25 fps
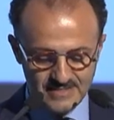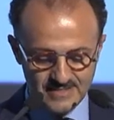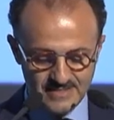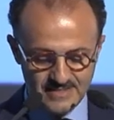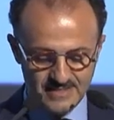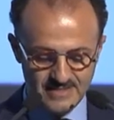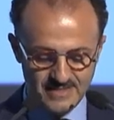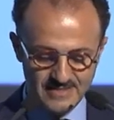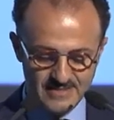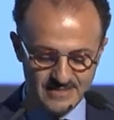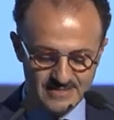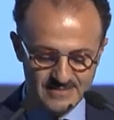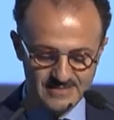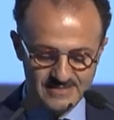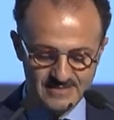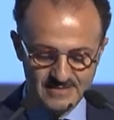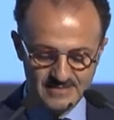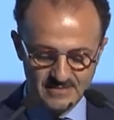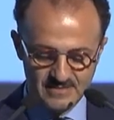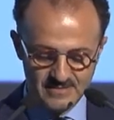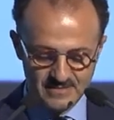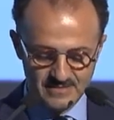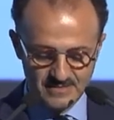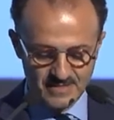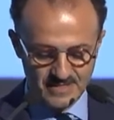alla,
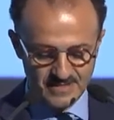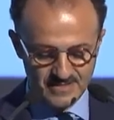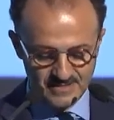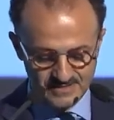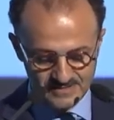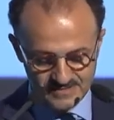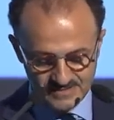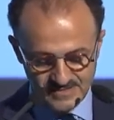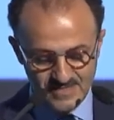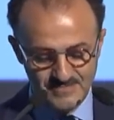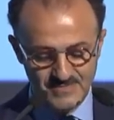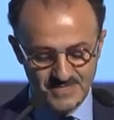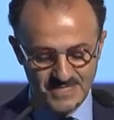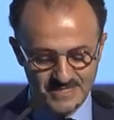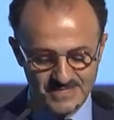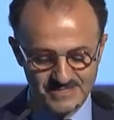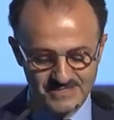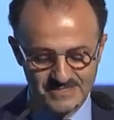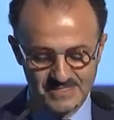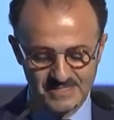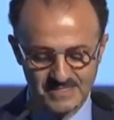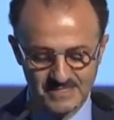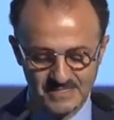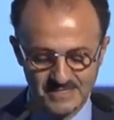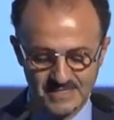eh, assieme alla
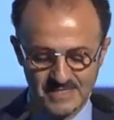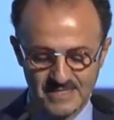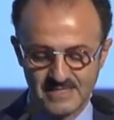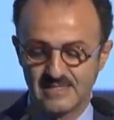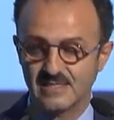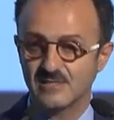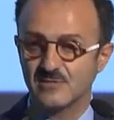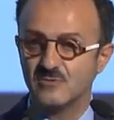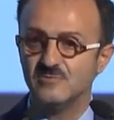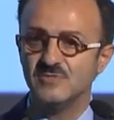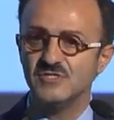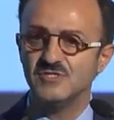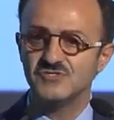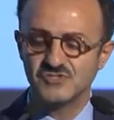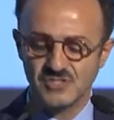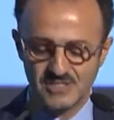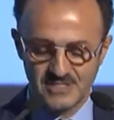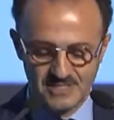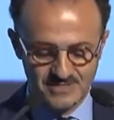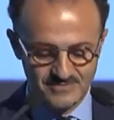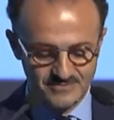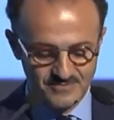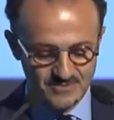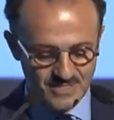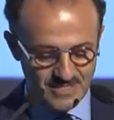segretaria comincia a
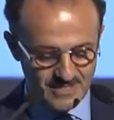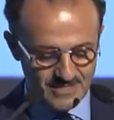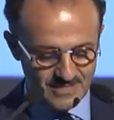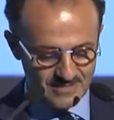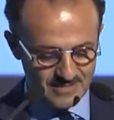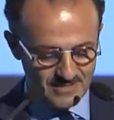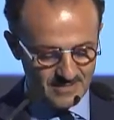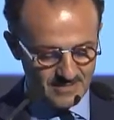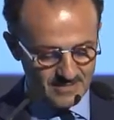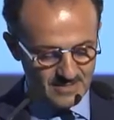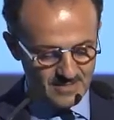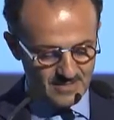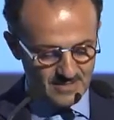lavorare